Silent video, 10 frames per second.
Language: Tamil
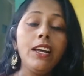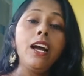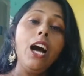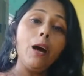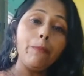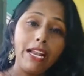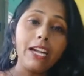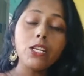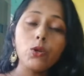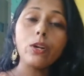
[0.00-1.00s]
அப்படி
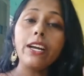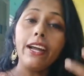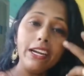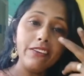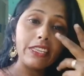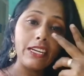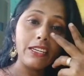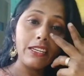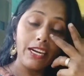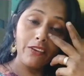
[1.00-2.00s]
இல்லைனாலும் சொல்கிறேன் எழுபத்தெட்டு
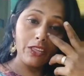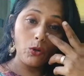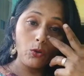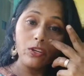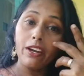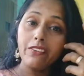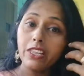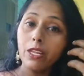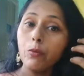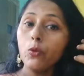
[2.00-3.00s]
எழுபத்தொன்று
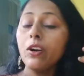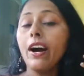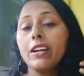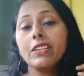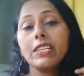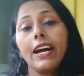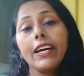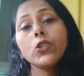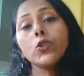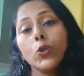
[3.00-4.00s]
எழுபத்தி மூணு அறுபத்தி ஆறு
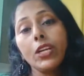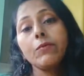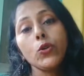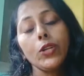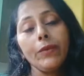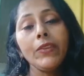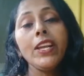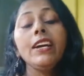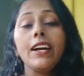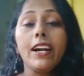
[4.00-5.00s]
சுழியம் சுழியம்
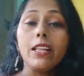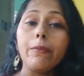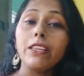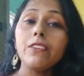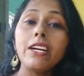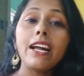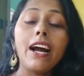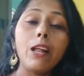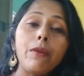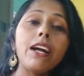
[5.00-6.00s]
கடந்த பத்து வருட
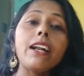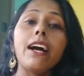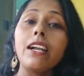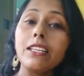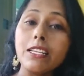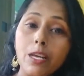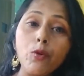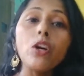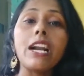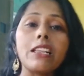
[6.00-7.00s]
காலமாக நாங்கள் இந்த
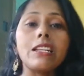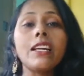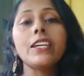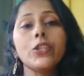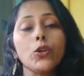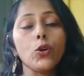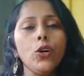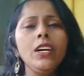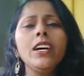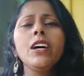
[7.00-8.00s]
சமூக காலத்தில் தான் இருக்கிறோம்
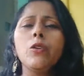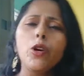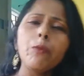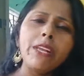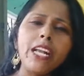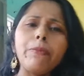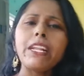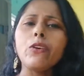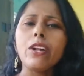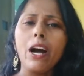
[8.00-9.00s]
ஒரு
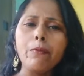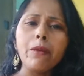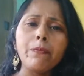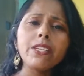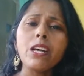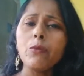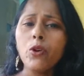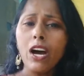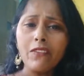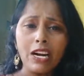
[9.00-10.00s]
மிகப்பெரிய ஒரு அமைப்பு சமூக
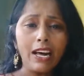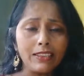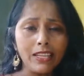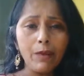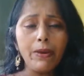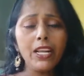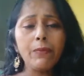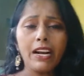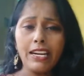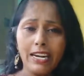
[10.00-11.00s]
ஆர்வலர்கள் அத்தனை பேரையும்
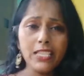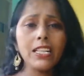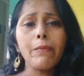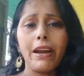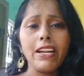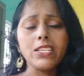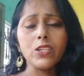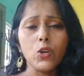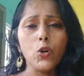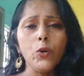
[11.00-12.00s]
நாங்கள் இணைச்சி தான்
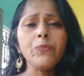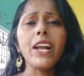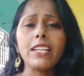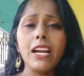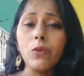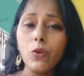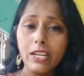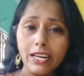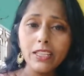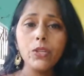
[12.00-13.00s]
பயணிச்சிட்டு இருக்கோம் அதனால்
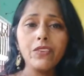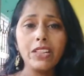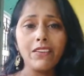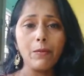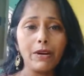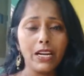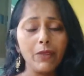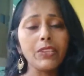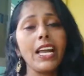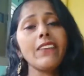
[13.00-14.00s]
உங்களுக்கு எந்த உதவி
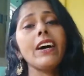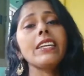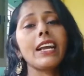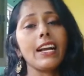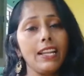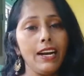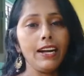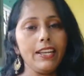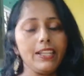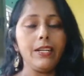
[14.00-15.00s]
தேவைப்பட்டாலும் தயவாக எங்களை
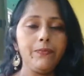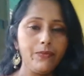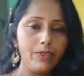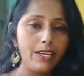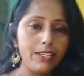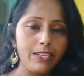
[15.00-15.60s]
அழையுங்கள் நன்றி